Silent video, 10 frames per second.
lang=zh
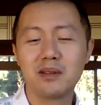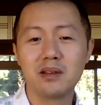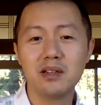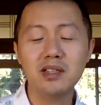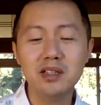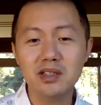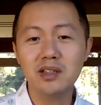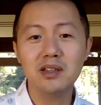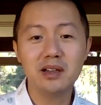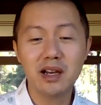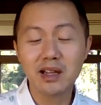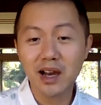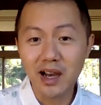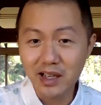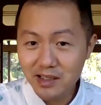那疫情以来，它
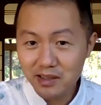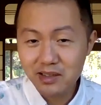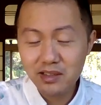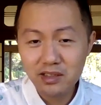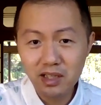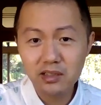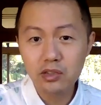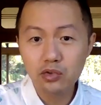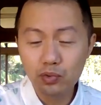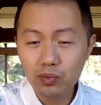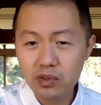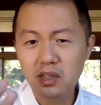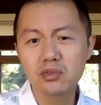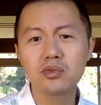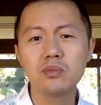还在，甚至注
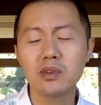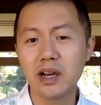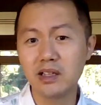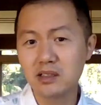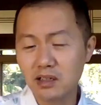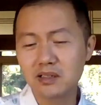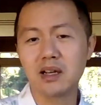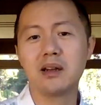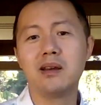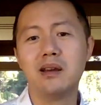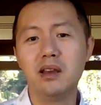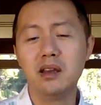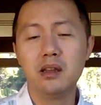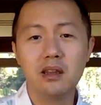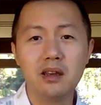册数目还增长了。
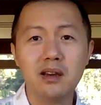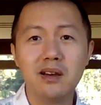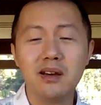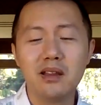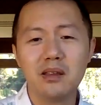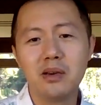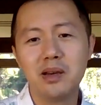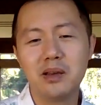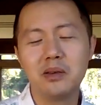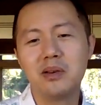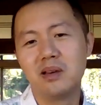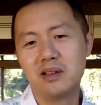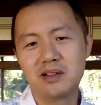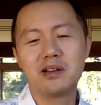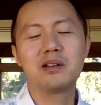因因为
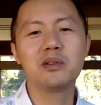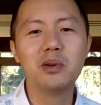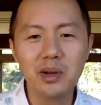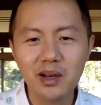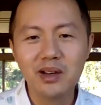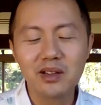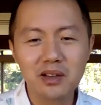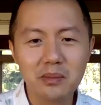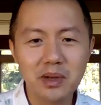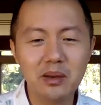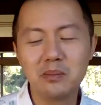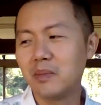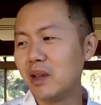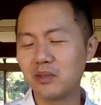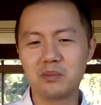各个都这个没
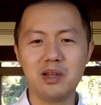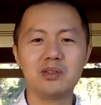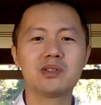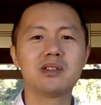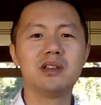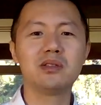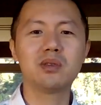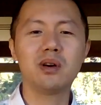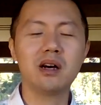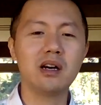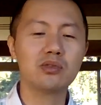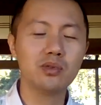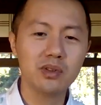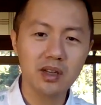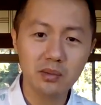没有没有事情做啊，
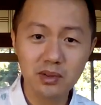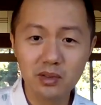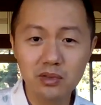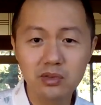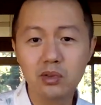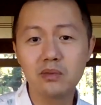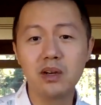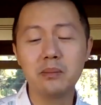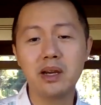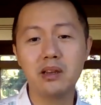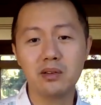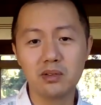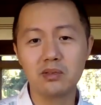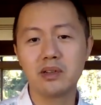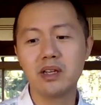除要不就是送外卖，有
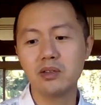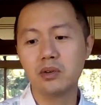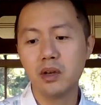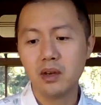有的人就，